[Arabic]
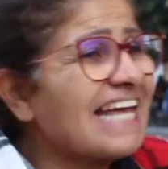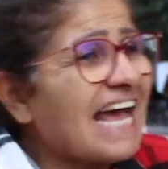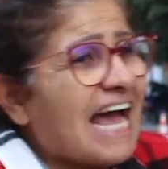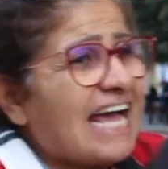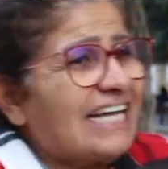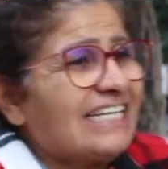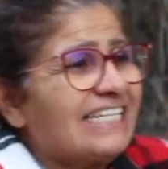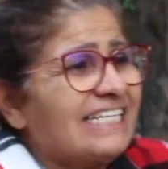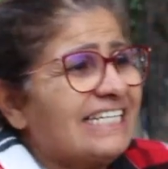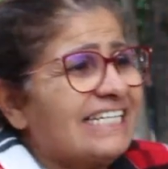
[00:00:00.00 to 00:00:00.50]

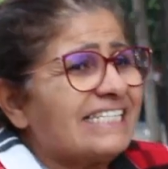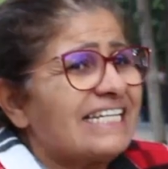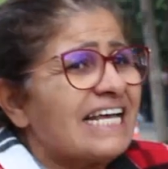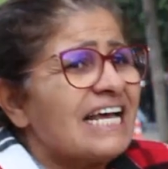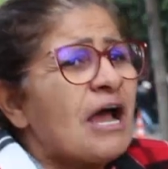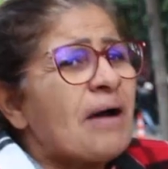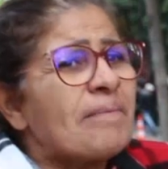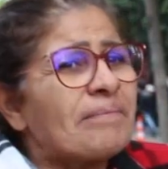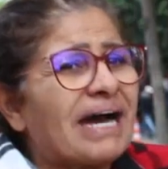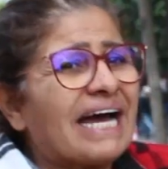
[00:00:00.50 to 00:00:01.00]
صحيت
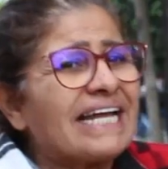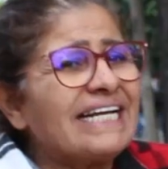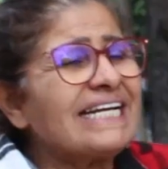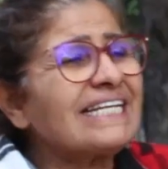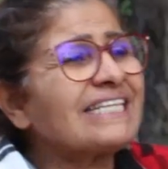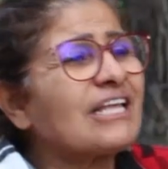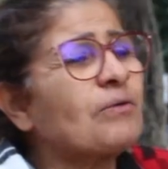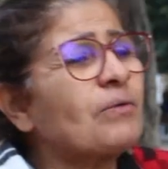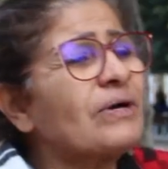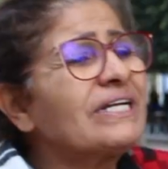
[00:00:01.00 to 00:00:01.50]

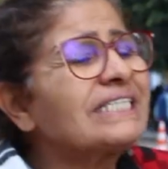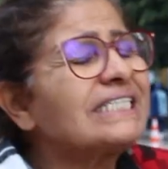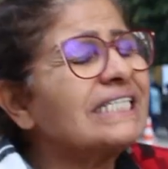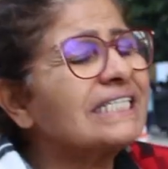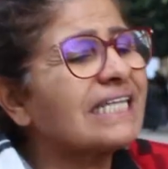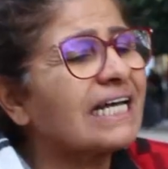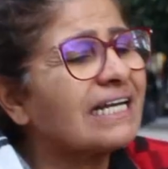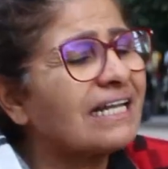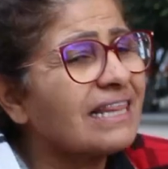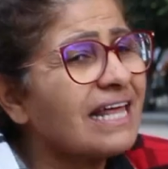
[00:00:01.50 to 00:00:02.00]
معناتها وانت
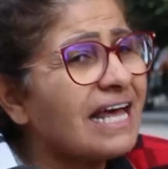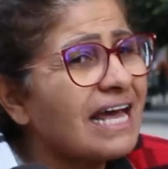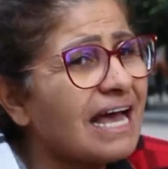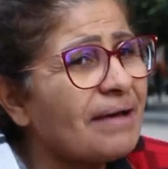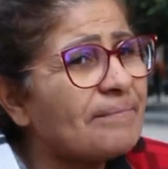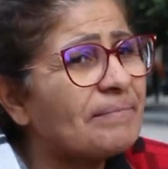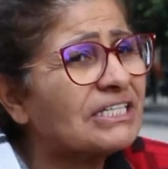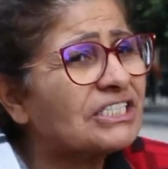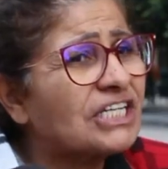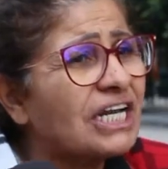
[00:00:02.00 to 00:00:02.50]

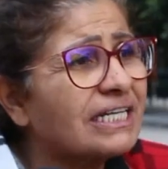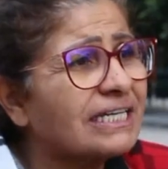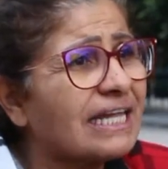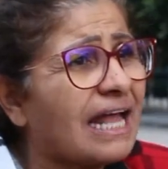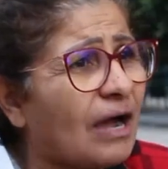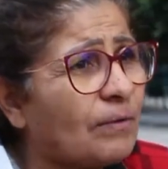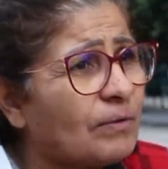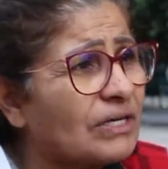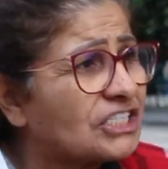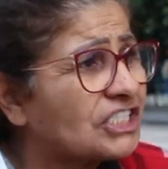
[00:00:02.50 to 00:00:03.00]
ترضاها مجله
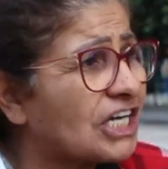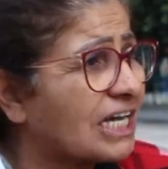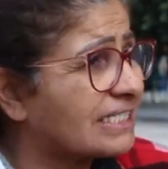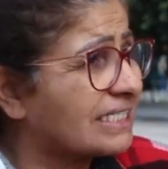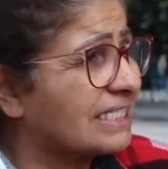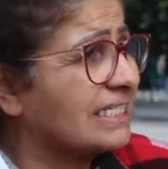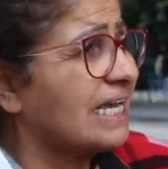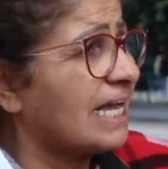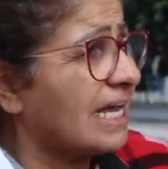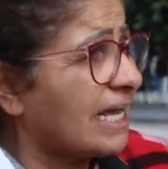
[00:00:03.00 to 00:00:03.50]
الاحوال
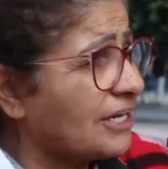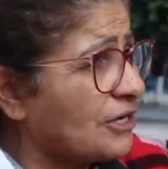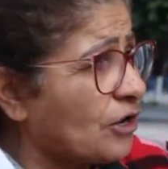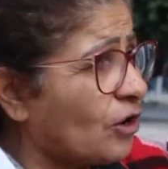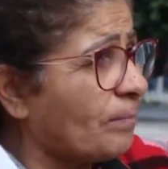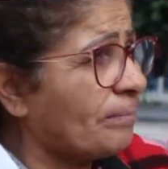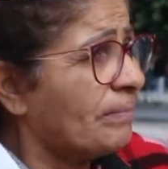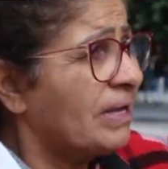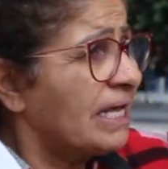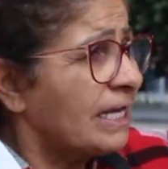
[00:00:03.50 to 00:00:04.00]
الشخصيه
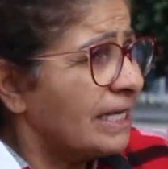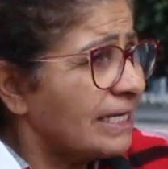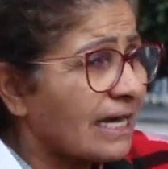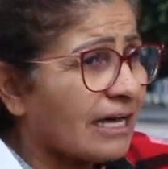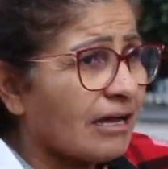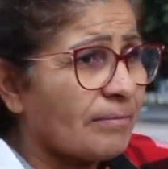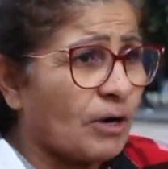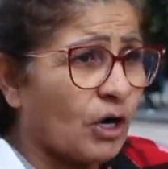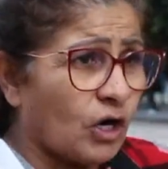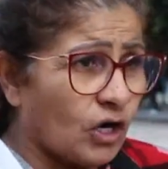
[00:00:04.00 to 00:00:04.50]
انهم
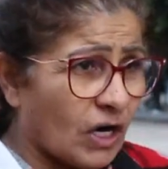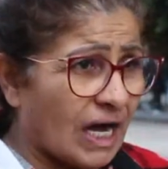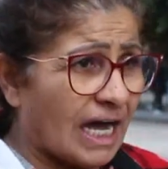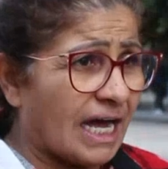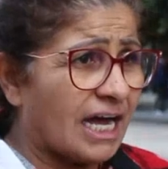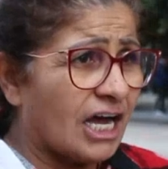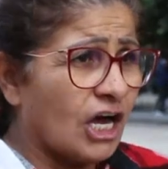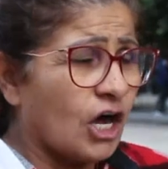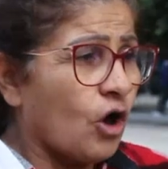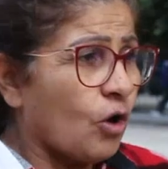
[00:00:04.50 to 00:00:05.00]

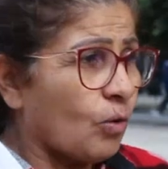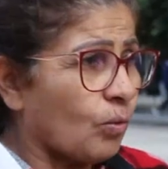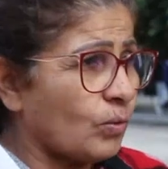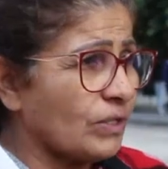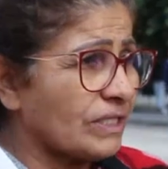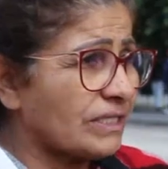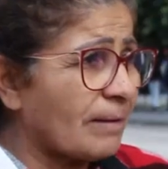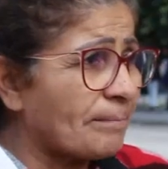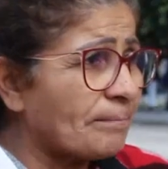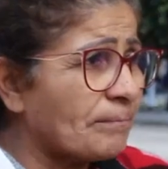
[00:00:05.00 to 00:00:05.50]
يقمعوها
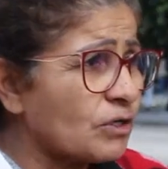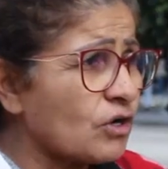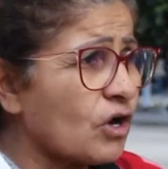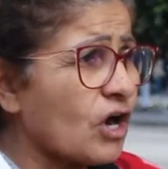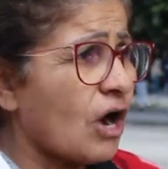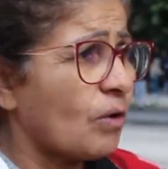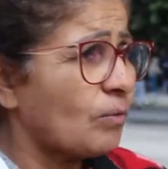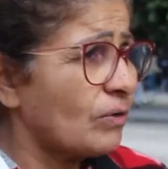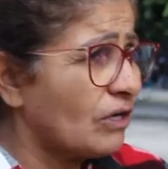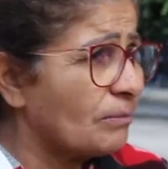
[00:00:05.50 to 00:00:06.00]

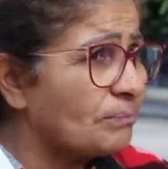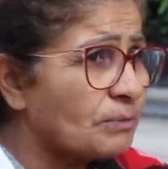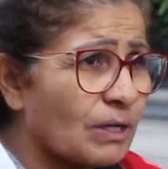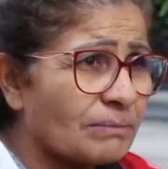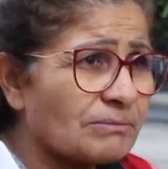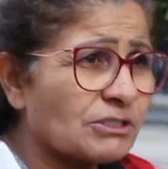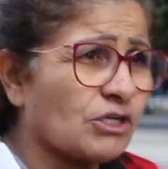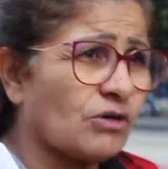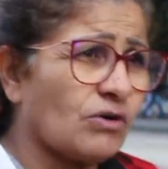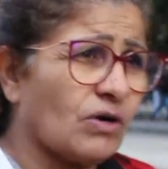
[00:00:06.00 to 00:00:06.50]
ويدمروها ويحبوا
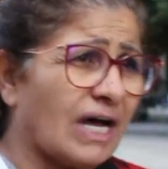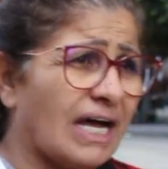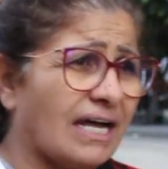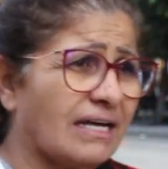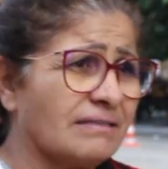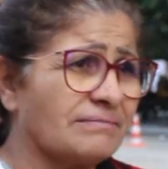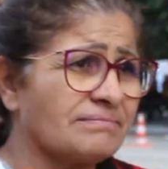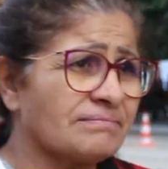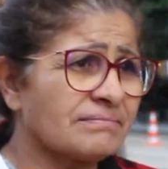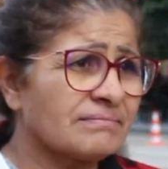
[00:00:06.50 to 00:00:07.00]

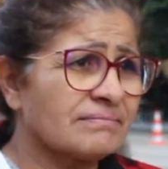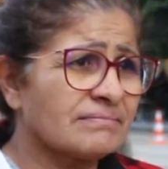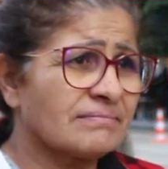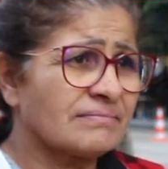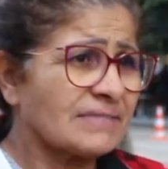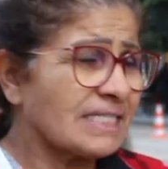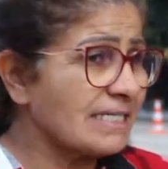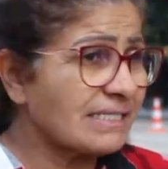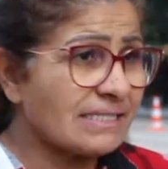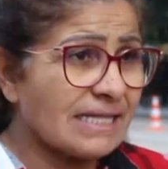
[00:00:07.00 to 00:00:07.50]
يمسحوها
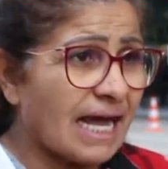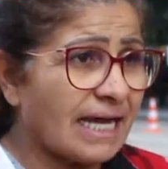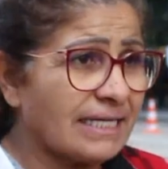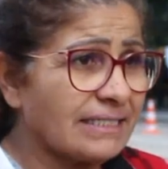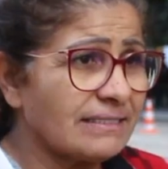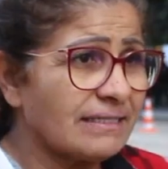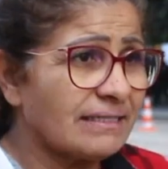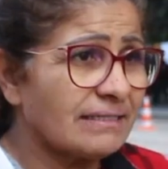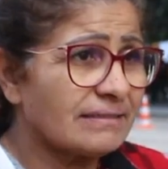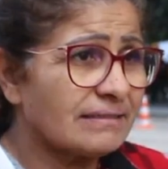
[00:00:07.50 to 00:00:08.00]

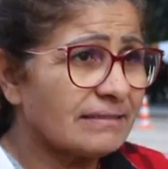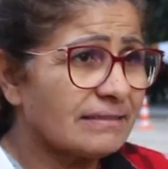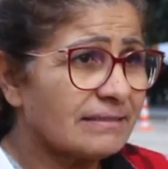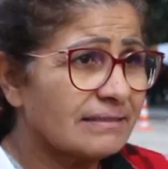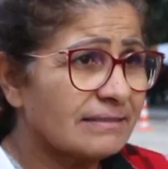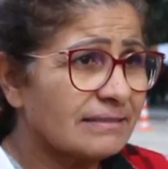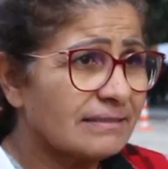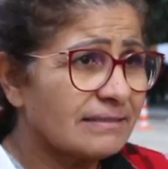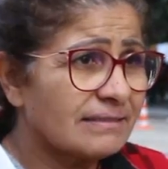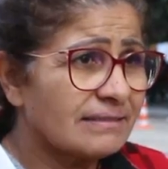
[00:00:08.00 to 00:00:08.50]
يستحي
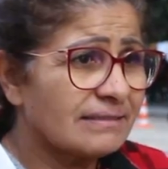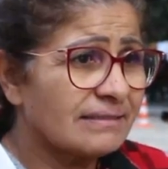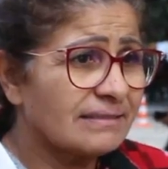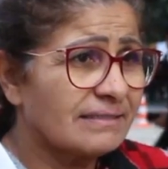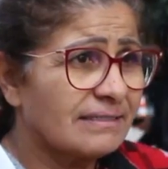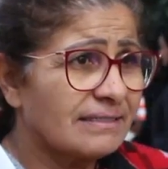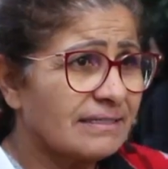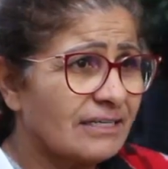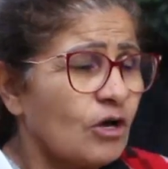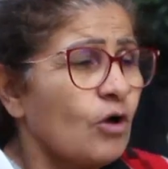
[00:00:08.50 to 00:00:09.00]

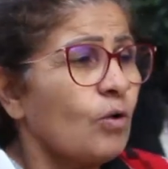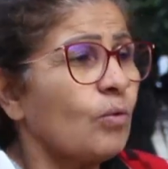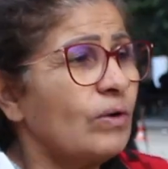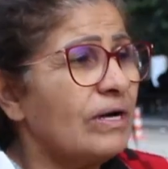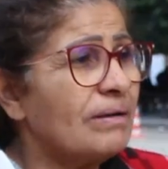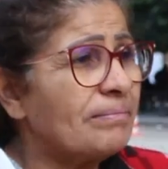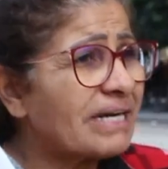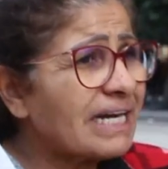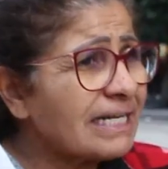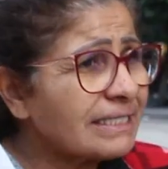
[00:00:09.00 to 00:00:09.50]

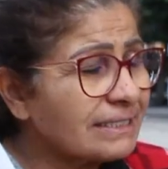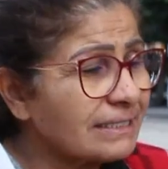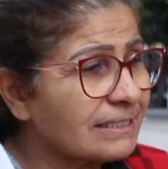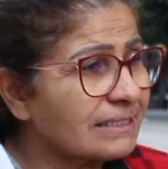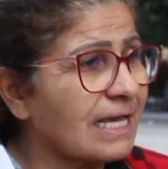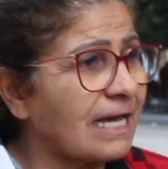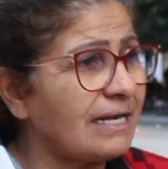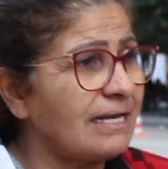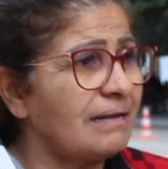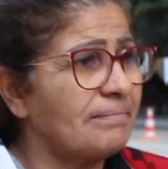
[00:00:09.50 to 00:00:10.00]
والمراه
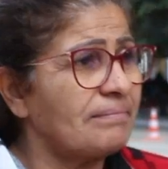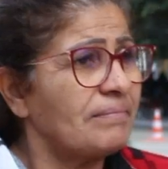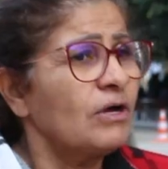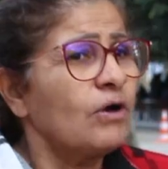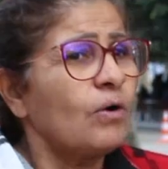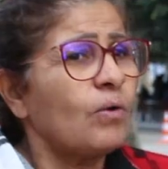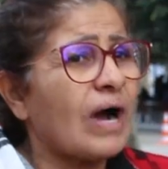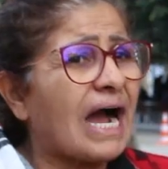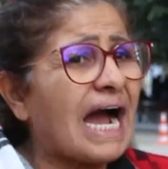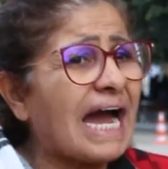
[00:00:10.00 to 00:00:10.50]
تتكلم
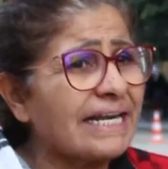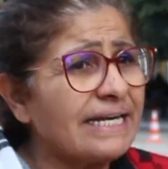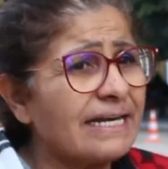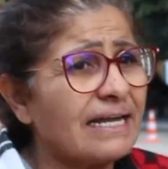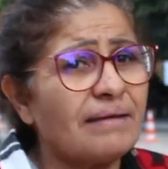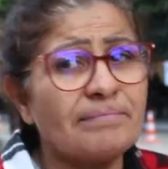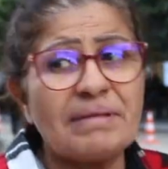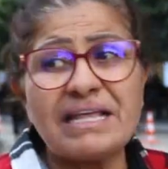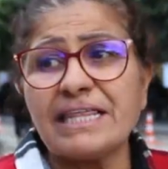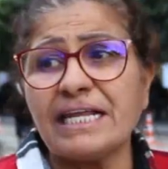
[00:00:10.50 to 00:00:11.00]

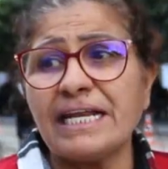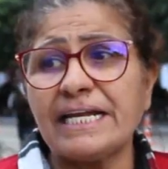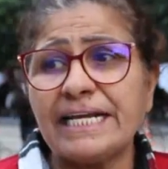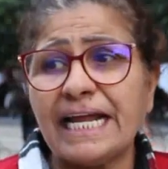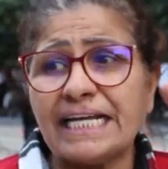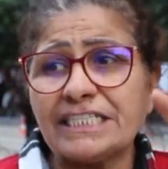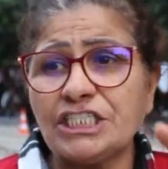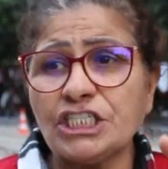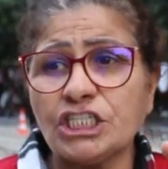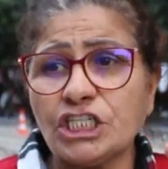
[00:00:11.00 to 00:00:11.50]
وعنا مثلا
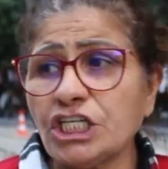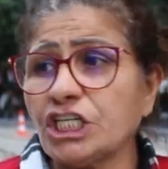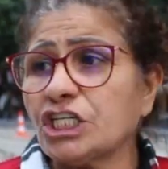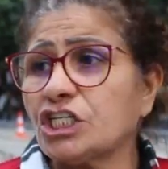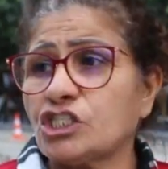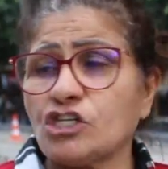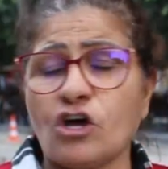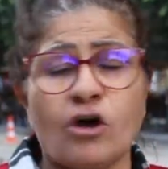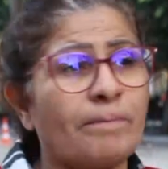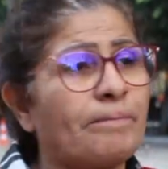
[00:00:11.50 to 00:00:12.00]
نعطيك
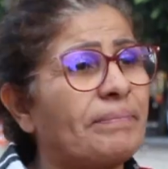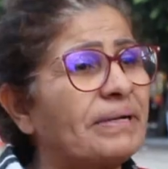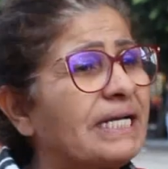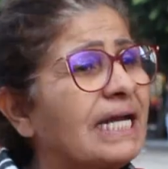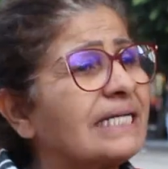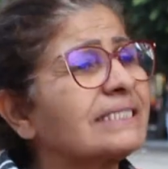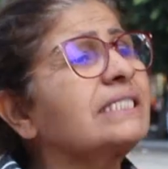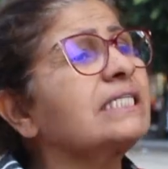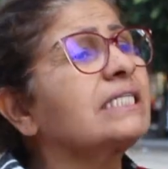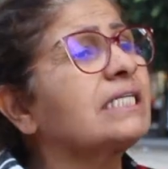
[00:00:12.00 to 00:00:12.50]
اكزامبل
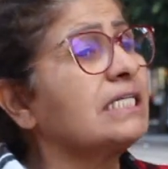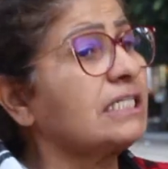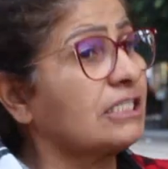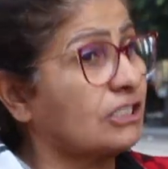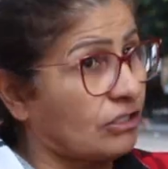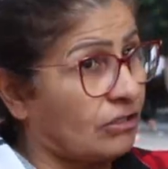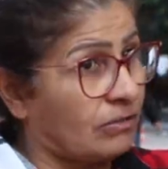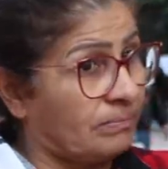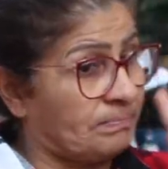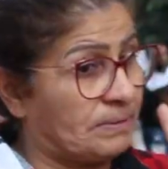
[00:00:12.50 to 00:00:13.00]
نعطيك
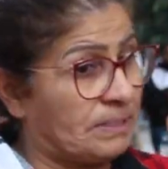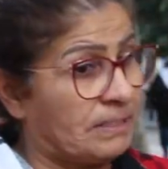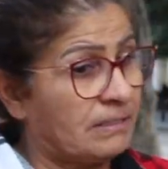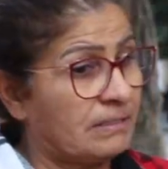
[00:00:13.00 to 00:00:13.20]
اكزامبل